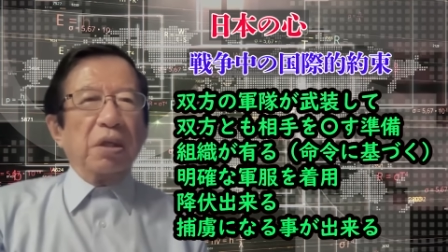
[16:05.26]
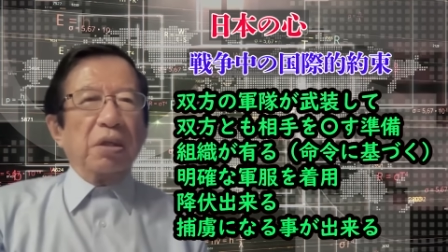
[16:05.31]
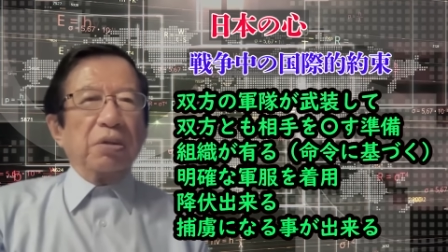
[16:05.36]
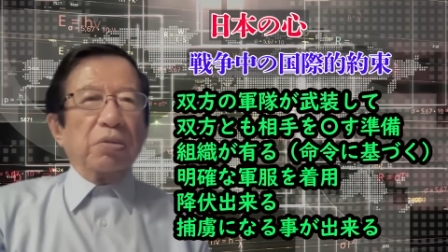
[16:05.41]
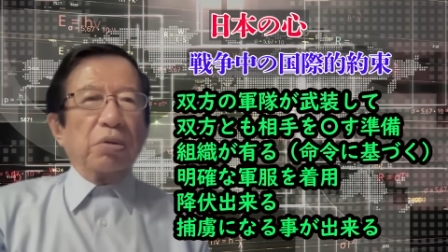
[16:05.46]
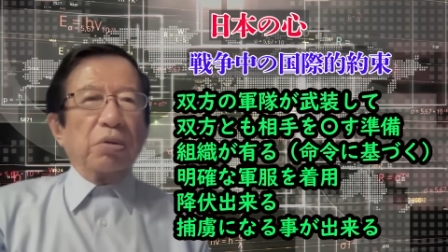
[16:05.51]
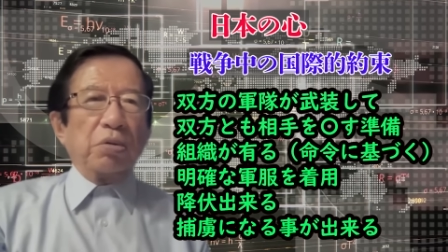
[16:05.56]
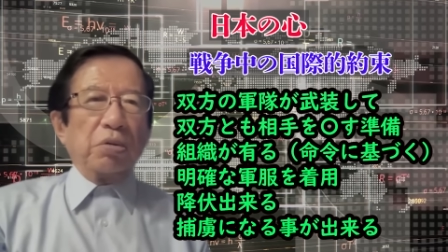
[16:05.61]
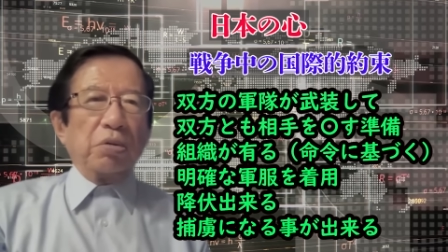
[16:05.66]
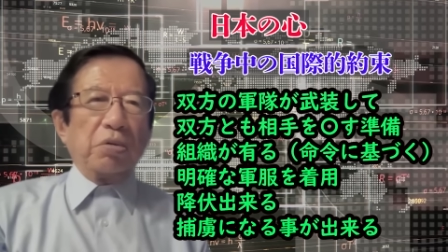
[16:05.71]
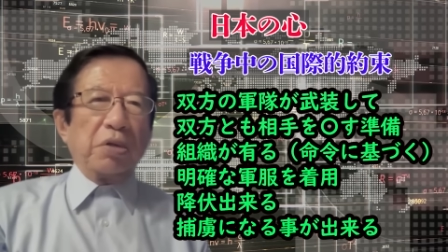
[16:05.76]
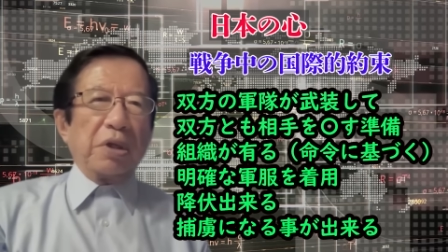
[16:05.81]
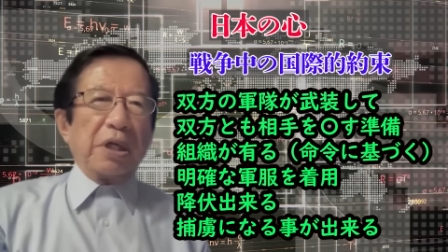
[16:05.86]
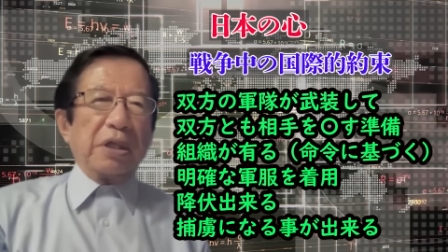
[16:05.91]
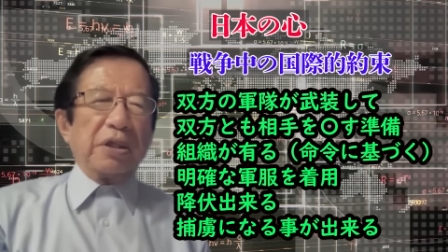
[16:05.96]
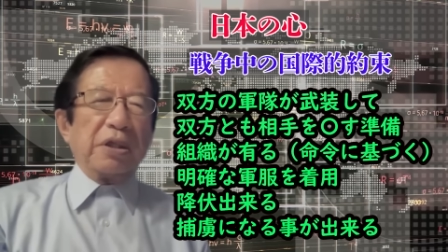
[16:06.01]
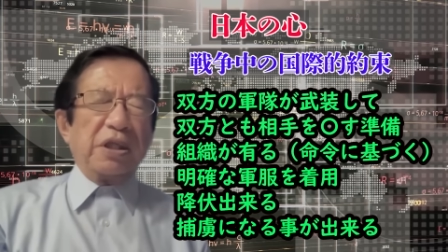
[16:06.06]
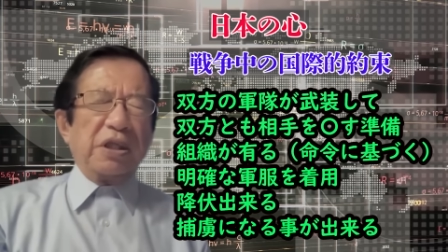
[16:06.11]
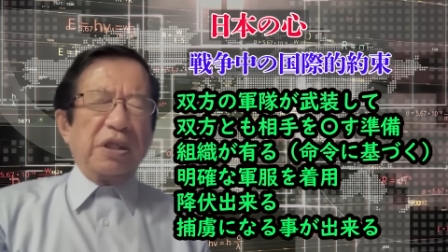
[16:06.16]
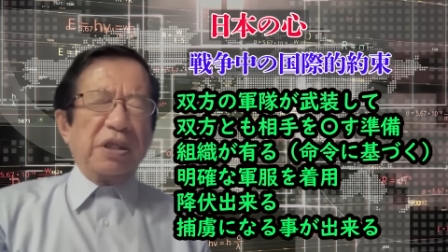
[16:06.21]
ところ
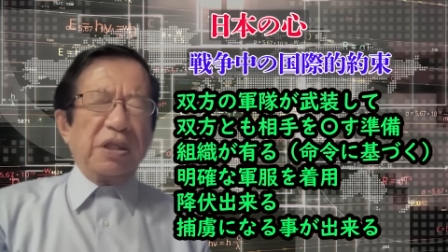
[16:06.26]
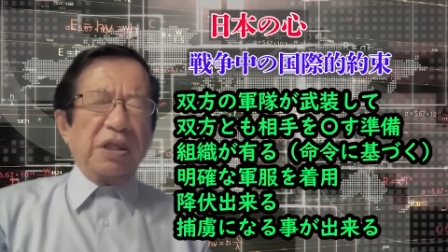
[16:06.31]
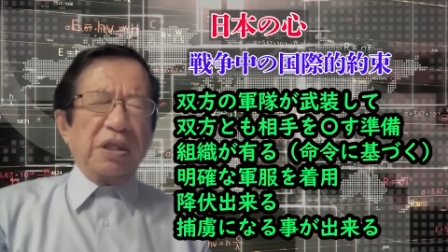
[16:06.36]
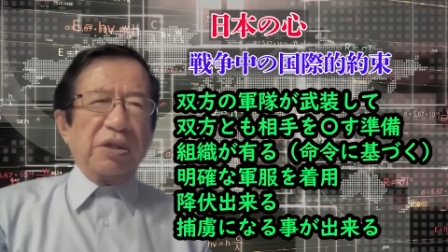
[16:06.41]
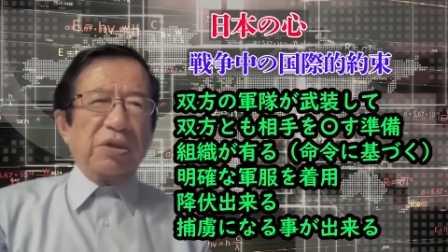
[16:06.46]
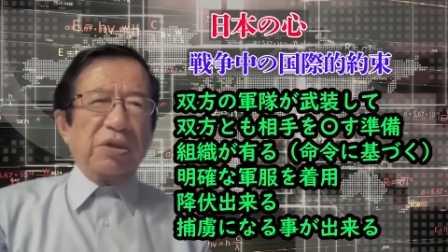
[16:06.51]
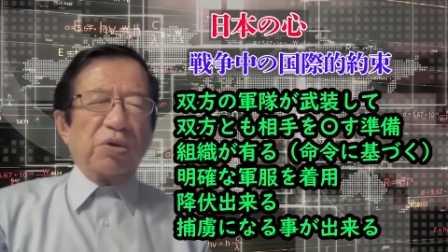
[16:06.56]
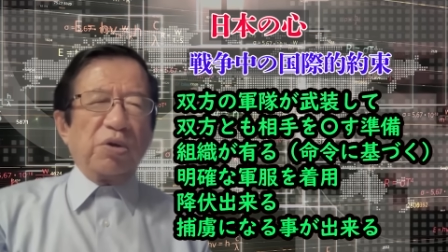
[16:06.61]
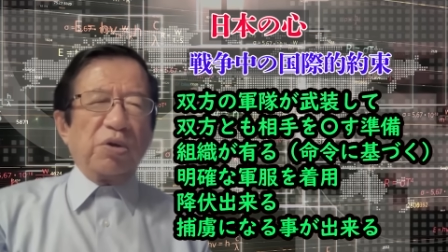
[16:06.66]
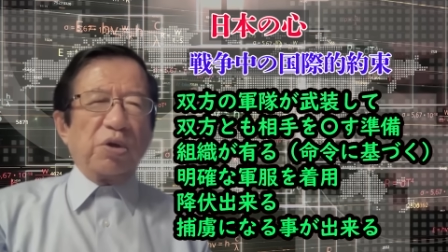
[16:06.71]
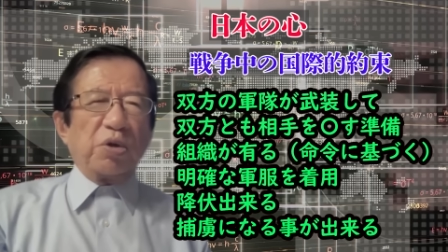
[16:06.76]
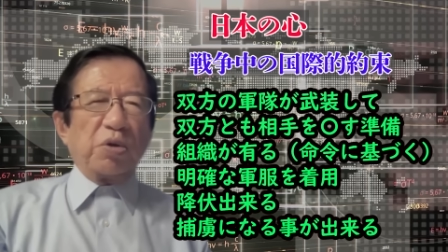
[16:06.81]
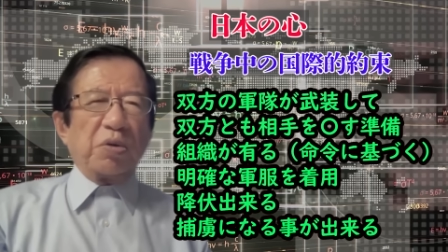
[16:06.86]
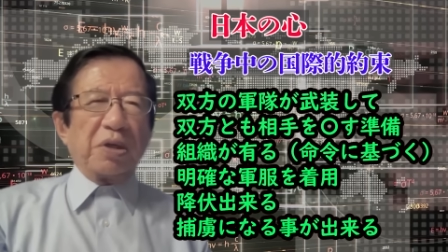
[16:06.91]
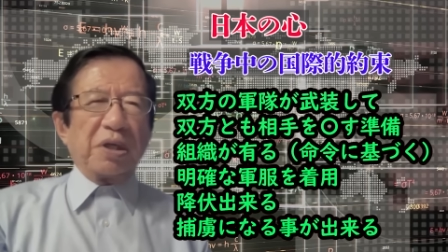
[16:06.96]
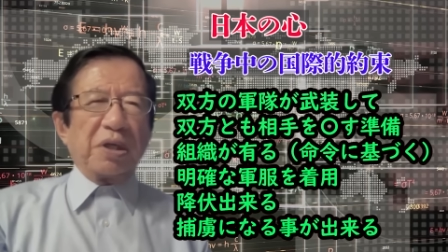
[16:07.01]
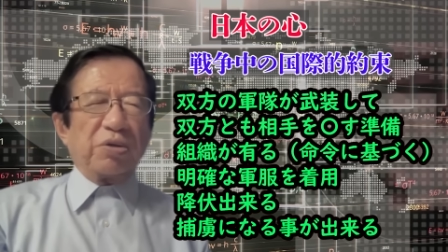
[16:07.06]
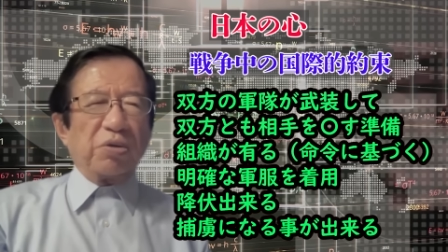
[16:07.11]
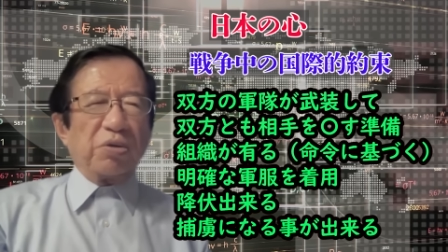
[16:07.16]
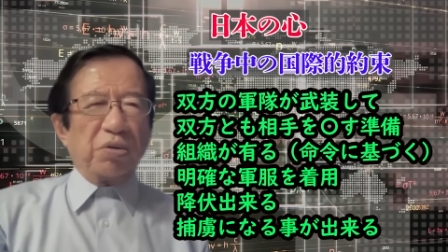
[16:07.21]
が人間の心
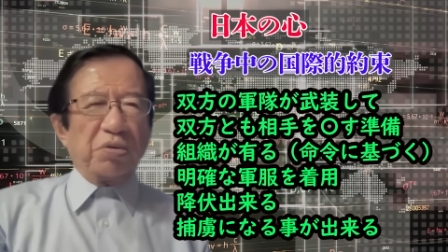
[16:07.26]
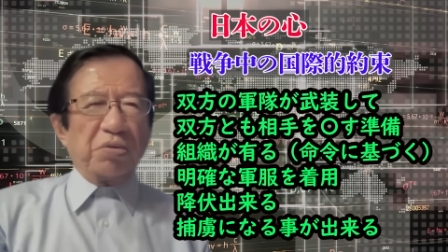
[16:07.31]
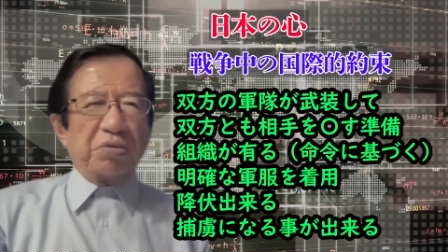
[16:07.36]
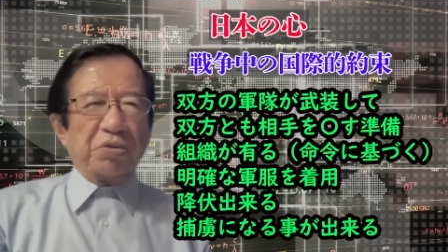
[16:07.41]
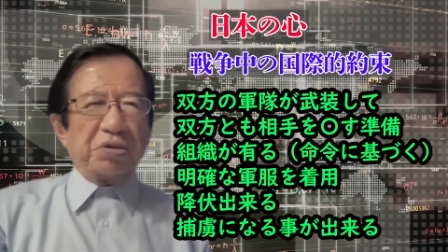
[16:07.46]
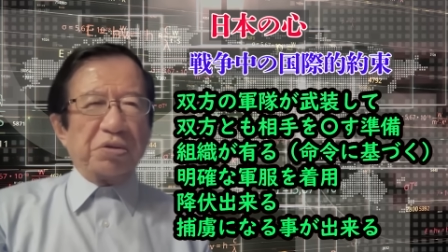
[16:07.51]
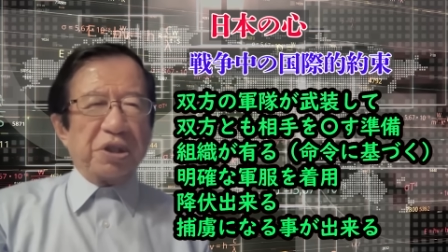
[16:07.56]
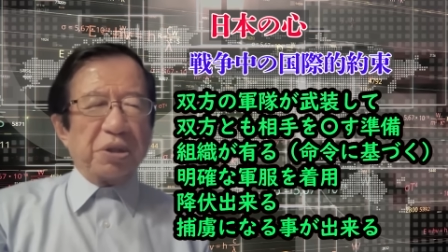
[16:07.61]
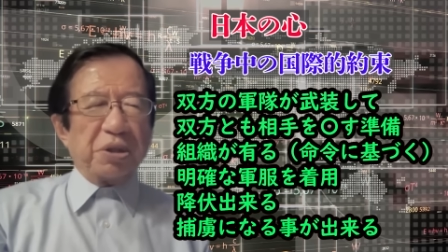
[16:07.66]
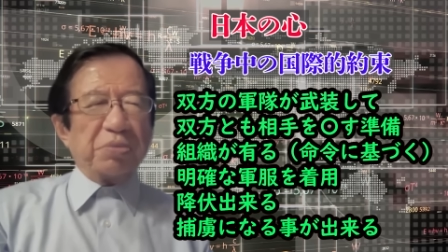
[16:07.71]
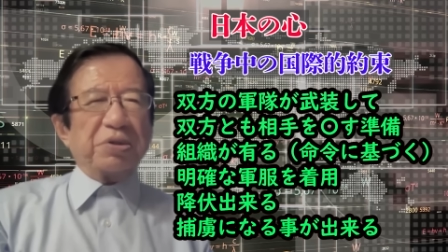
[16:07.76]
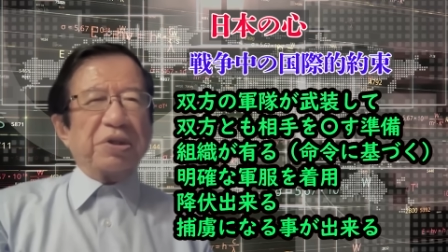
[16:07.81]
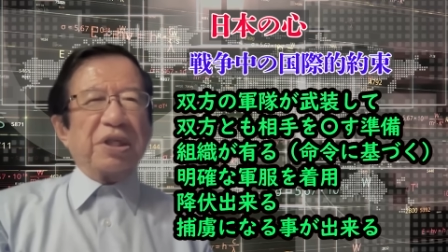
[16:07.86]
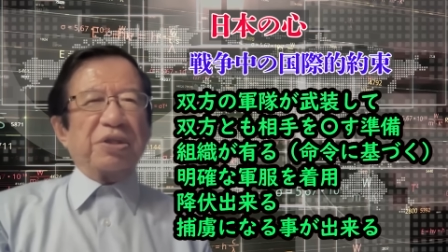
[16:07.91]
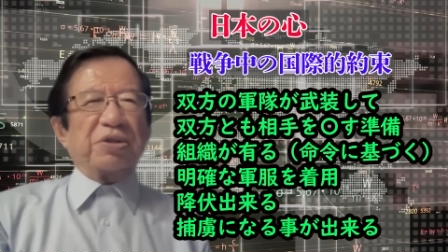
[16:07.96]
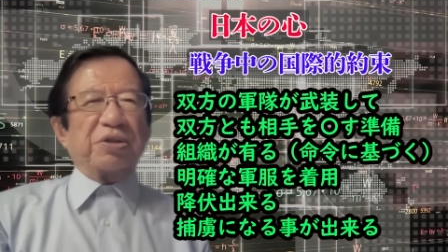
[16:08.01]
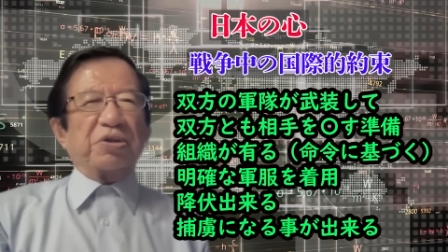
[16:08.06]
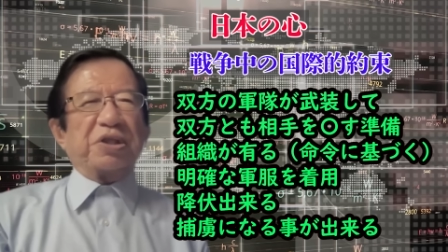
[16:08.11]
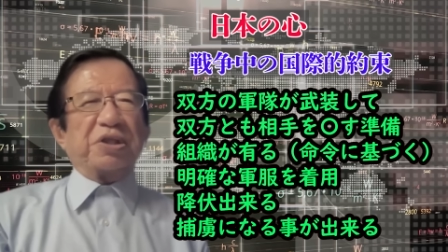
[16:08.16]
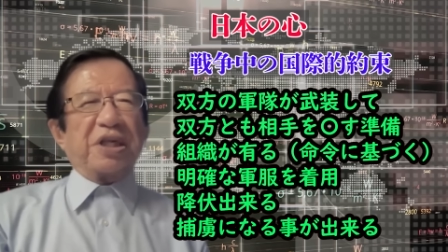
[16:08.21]
はどうしても戦
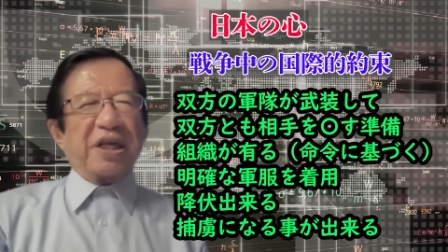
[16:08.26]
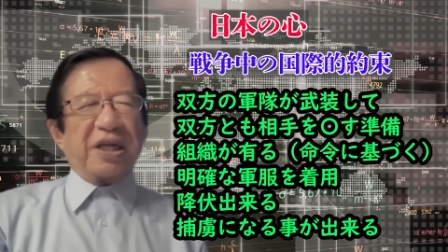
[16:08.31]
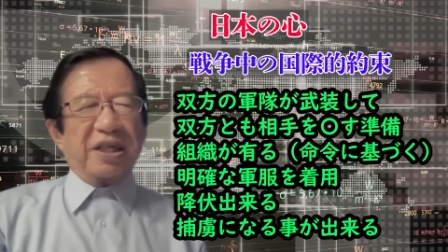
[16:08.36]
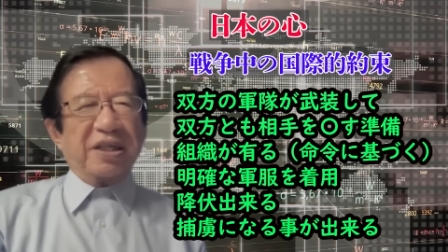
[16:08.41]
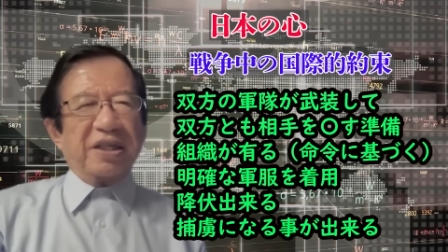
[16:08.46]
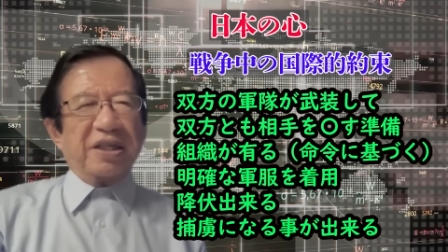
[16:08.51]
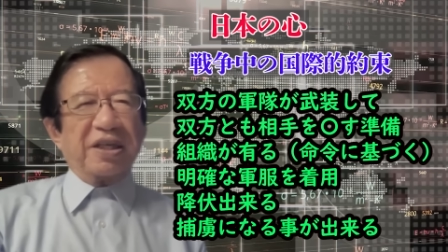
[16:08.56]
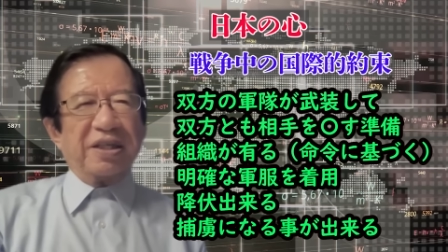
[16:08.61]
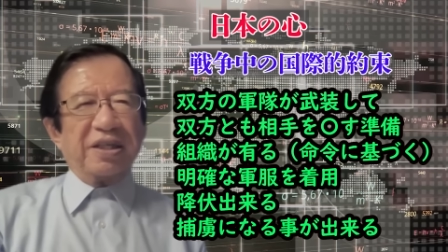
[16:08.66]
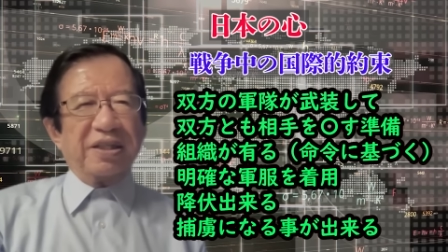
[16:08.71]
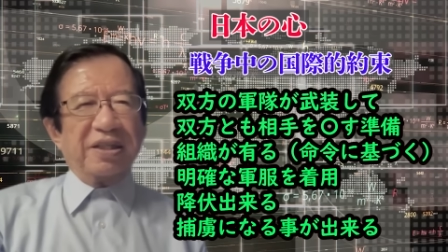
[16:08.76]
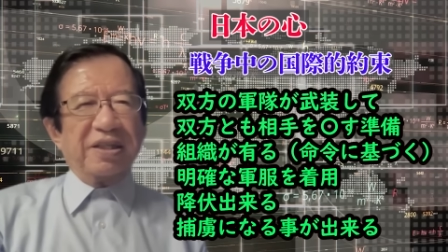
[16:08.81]
争しなきゃいけない。